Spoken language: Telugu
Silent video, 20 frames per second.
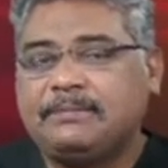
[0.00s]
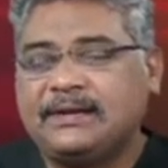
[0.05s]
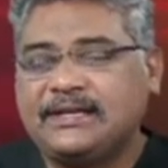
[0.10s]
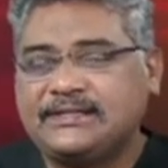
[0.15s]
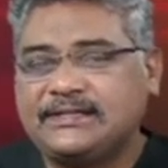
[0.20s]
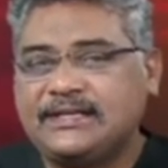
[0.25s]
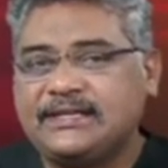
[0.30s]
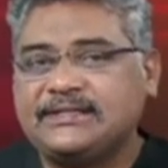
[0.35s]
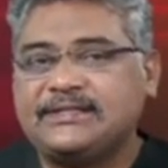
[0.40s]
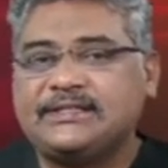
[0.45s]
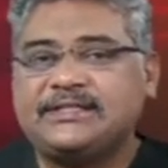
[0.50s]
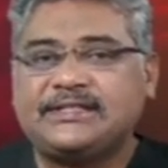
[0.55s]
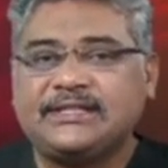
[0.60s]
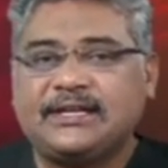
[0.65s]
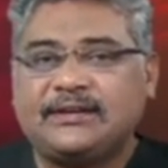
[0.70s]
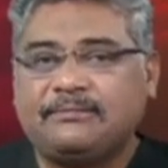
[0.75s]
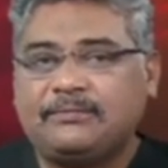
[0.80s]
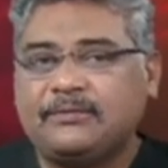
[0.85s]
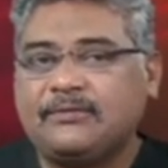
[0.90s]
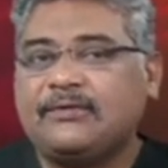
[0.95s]
ప్రెసైజ్డ్
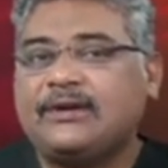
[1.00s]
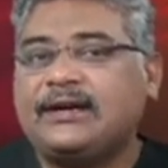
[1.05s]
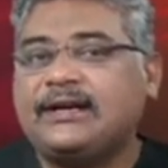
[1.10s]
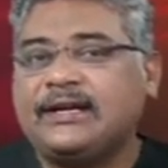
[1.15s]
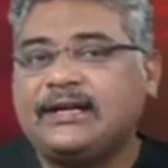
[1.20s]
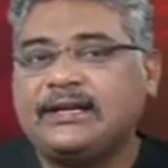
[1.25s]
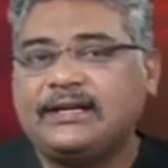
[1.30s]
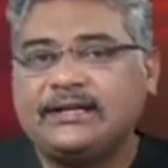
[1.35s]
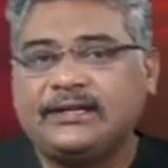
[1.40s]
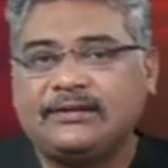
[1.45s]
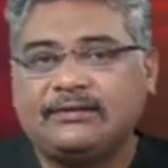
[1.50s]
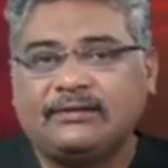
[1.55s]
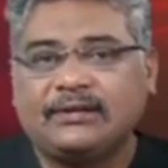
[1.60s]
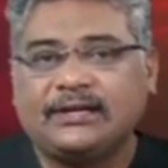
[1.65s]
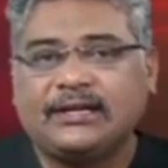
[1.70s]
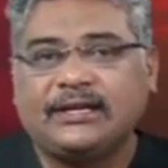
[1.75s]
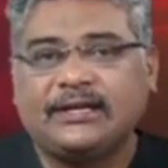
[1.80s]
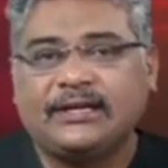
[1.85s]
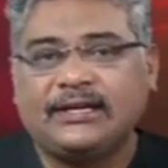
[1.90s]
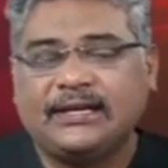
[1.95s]
షాంపూ వాడాలి
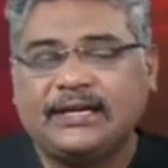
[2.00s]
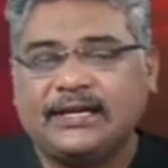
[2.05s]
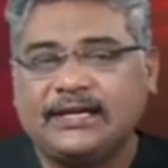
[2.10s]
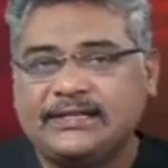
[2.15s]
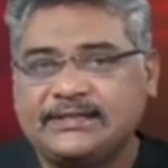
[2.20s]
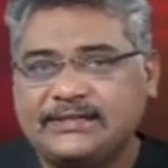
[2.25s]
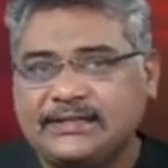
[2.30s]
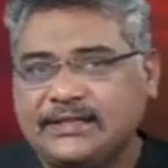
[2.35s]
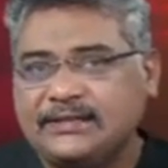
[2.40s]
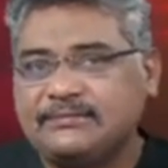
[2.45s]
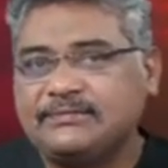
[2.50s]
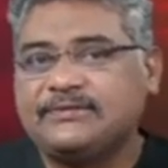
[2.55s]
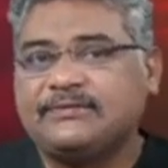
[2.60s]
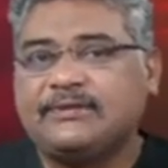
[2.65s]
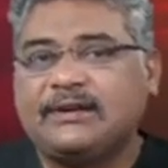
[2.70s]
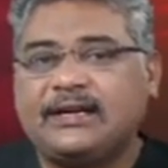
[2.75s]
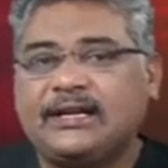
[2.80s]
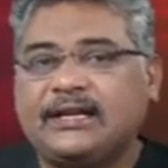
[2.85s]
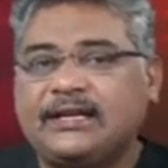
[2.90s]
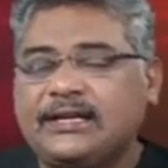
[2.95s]
ఓకే హెయిర్ సీరమ్స్
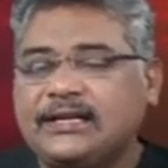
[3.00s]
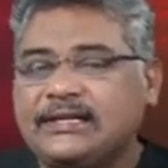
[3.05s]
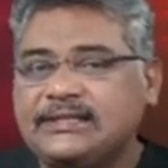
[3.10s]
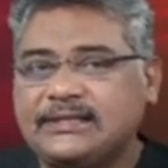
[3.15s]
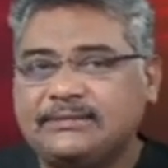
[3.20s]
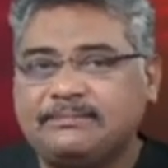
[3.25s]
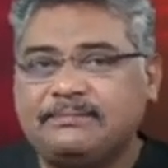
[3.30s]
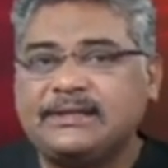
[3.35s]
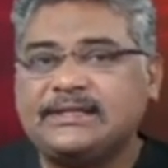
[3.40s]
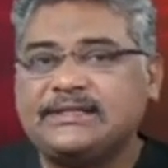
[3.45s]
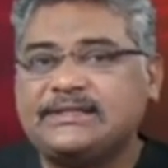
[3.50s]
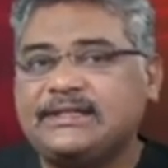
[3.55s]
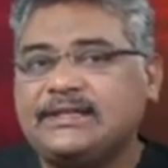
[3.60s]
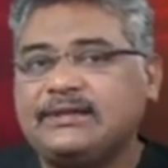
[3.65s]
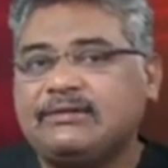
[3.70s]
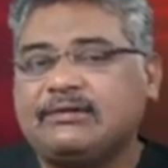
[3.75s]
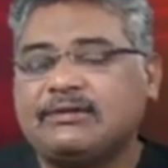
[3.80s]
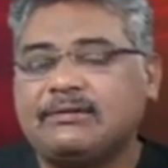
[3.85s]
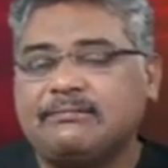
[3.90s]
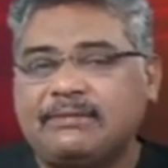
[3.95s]
వాడాలి అని చెప్పేసి
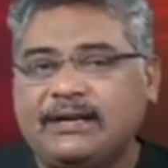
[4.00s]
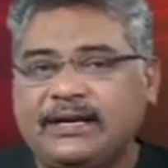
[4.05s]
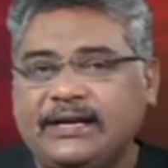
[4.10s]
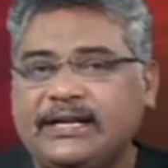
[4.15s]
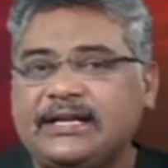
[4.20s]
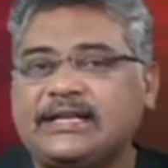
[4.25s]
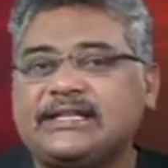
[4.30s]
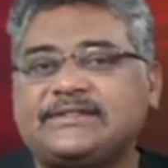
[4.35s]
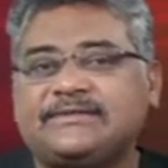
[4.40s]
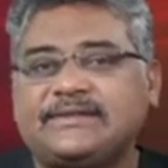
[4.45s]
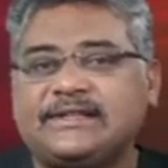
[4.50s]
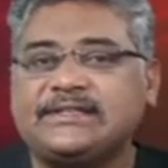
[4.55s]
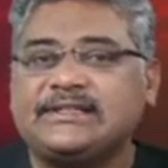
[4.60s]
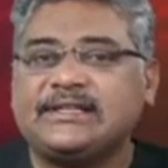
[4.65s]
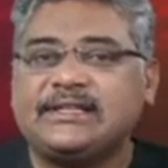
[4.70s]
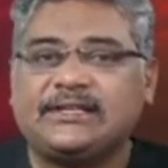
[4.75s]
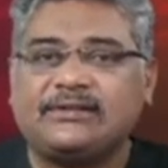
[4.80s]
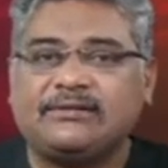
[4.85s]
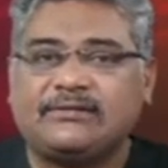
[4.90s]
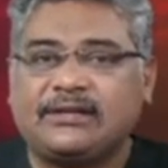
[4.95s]
ఒక మెయింటెనెన్స్ ఫేజ్
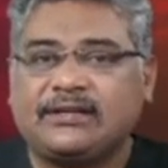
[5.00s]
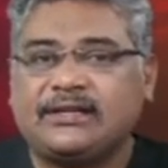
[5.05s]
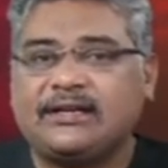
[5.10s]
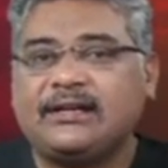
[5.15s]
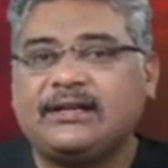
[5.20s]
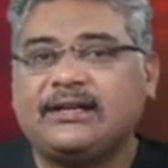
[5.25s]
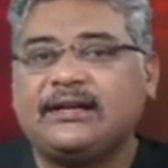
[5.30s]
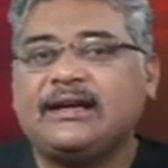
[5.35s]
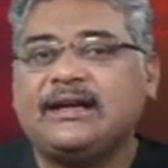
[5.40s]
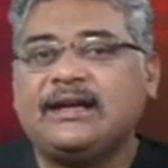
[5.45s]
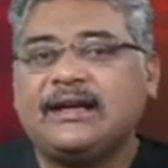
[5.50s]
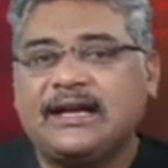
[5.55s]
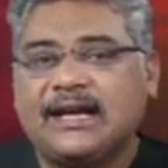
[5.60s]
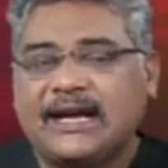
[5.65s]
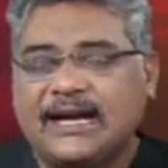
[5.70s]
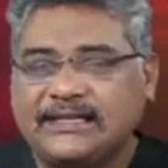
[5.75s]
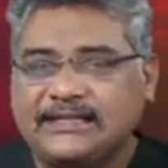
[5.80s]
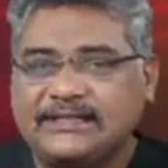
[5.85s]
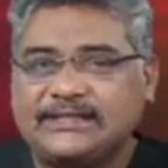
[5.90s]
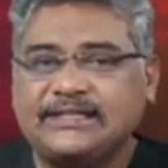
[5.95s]
అనేది ఉంటుందండి
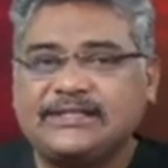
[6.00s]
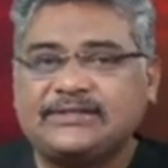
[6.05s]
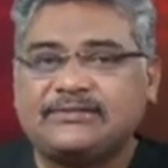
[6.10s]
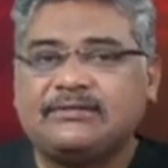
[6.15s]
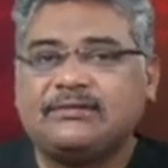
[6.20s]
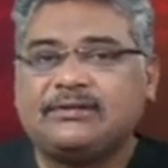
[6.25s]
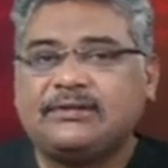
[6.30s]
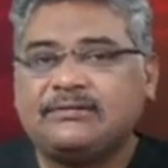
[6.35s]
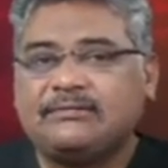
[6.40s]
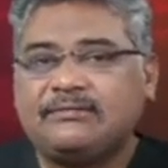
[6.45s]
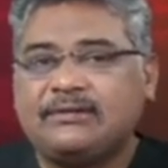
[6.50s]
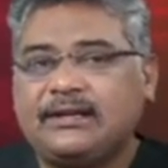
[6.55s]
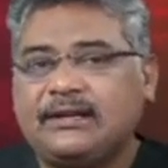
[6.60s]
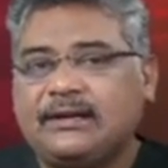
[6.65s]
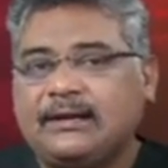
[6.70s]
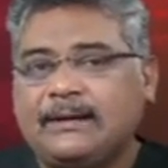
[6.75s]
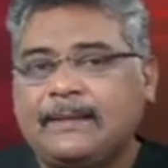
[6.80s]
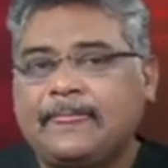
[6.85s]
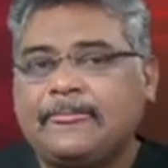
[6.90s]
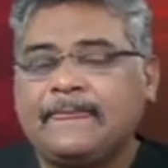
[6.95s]
అది చేసుకోవటం
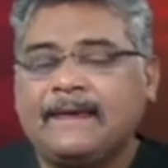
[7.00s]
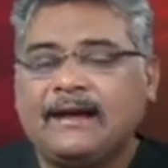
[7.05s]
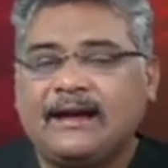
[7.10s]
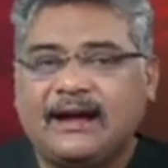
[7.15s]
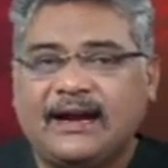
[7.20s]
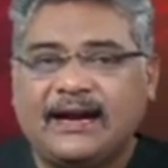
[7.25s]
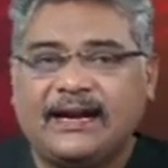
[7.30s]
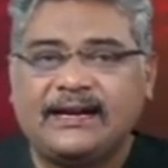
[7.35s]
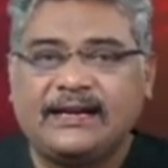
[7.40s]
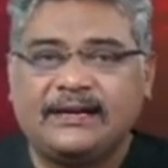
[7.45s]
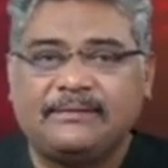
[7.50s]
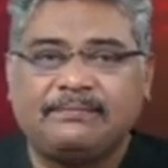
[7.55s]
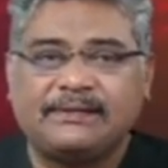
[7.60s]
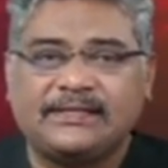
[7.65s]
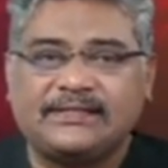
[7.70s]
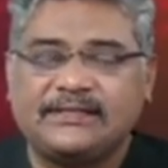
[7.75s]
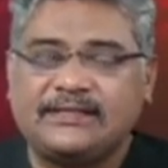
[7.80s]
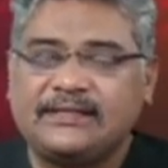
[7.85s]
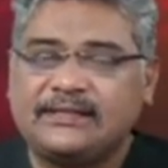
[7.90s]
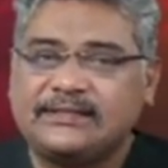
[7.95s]
వల్ల హండ్రెడ్
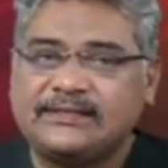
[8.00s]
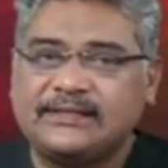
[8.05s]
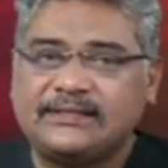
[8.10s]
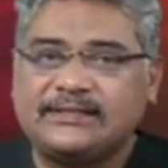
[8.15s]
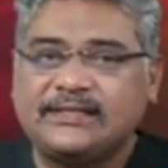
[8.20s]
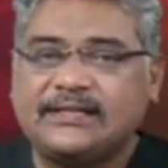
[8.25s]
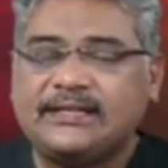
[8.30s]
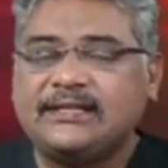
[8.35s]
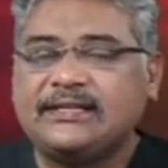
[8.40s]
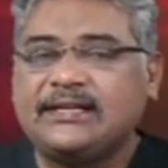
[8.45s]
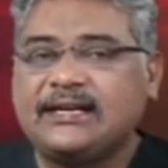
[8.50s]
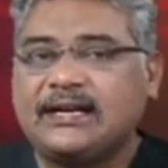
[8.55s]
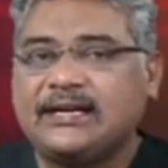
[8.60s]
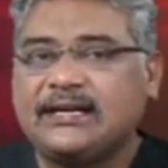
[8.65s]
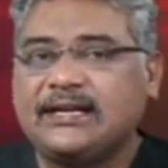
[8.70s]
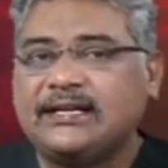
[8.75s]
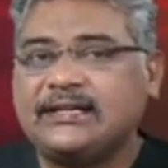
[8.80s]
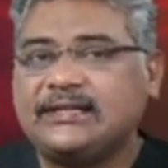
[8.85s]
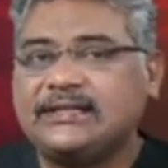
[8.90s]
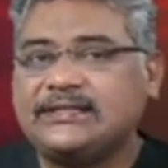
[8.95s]
పర్సెంట్ రిజల్ట్స్ అనేది
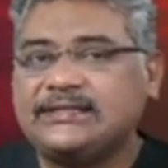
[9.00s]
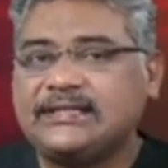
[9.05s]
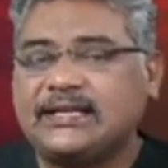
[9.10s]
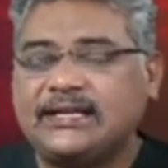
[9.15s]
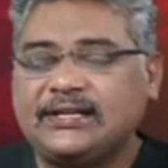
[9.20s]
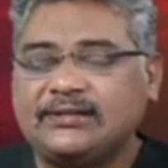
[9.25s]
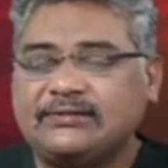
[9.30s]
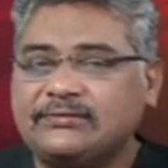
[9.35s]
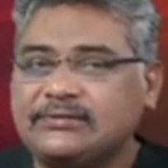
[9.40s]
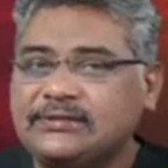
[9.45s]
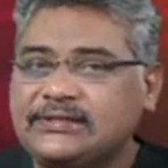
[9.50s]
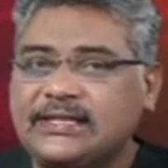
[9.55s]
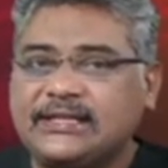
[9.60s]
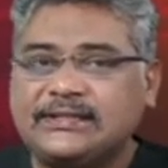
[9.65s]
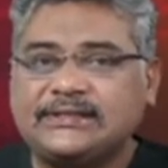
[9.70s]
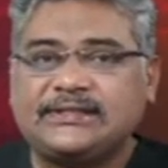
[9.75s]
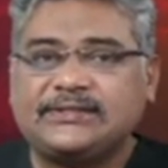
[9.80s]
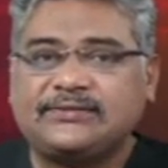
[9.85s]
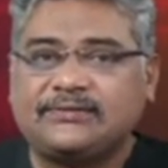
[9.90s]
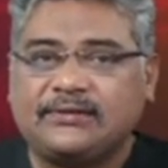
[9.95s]
రావడానికి చాలా ఎక్కువ
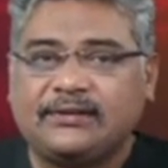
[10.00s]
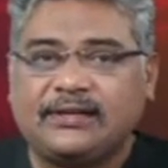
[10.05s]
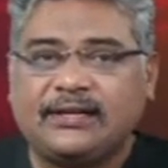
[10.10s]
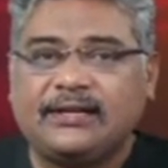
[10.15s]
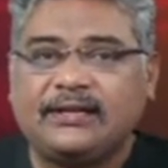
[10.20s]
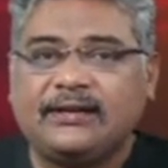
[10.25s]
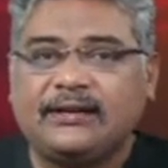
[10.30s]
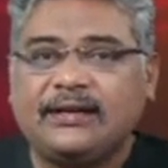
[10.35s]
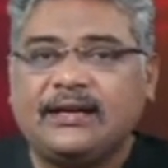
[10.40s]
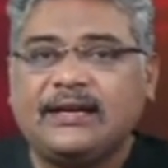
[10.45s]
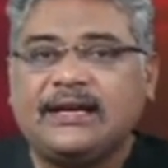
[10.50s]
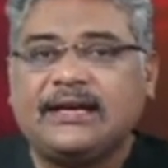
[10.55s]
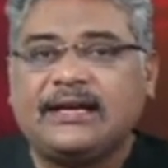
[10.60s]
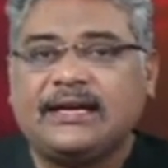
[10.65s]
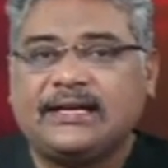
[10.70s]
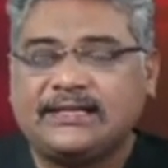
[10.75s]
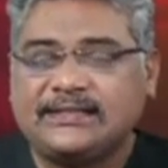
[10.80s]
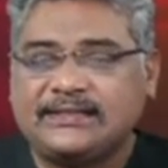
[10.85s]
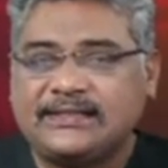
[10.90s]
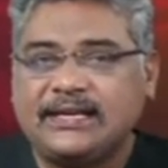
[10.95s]
ఛాన్సెస్ ఉన్నాయి
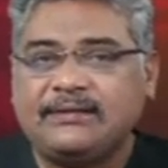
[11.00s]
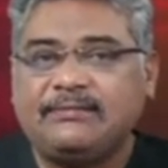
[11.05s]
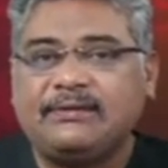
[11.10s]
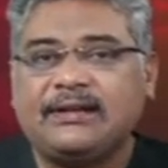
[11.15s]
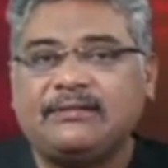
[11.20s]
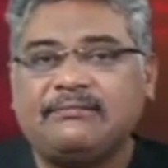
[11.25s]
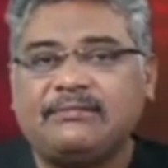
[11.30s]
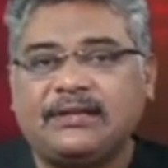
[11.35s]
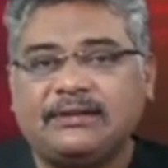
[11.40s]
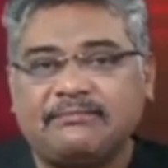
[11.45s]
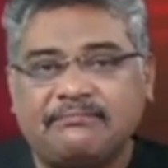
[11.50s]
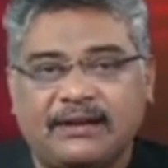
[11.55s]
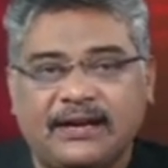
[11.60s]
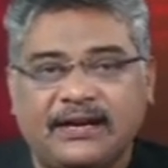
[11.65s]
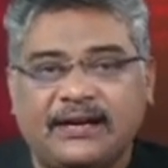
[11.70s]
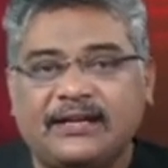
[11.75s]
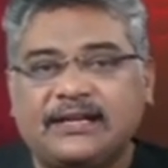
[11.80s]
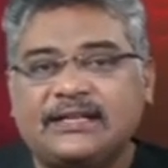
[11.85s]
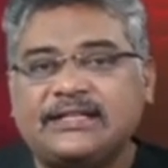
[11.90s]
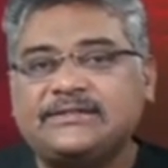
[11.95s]
అట్ ద సేమ్ టైం ఈ
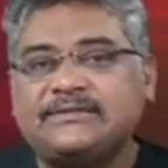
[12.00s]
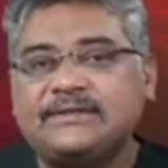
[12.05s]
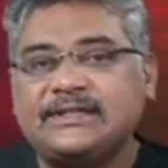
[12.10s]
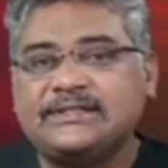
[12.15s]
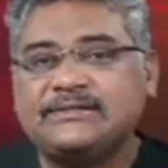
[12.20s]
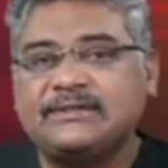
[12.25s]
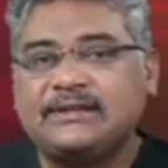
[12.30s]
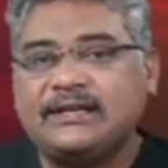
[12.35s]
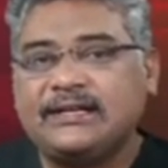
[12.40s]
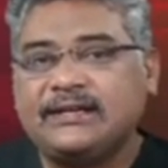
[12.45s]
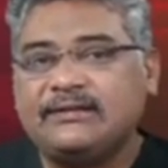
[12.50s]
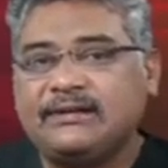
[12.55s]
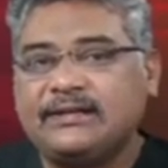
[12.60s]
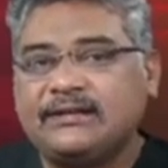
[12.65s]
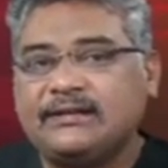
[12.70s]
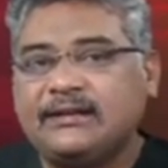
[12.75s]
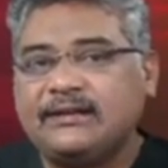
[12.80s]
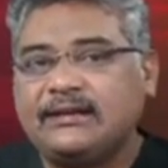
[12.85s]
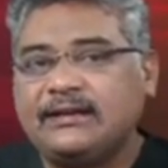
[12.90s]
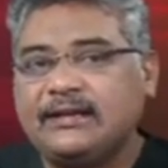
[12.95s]
మెయింటెనెన్స్ ఫేజ్ వల్ల
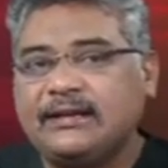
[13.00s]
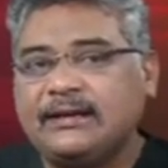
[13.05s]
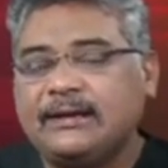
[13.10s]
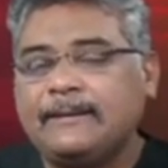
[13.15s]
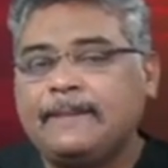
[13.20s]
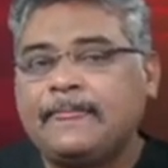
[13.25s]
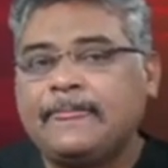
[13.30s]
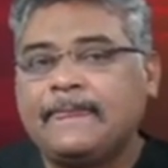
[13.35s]
ఏమైందంటే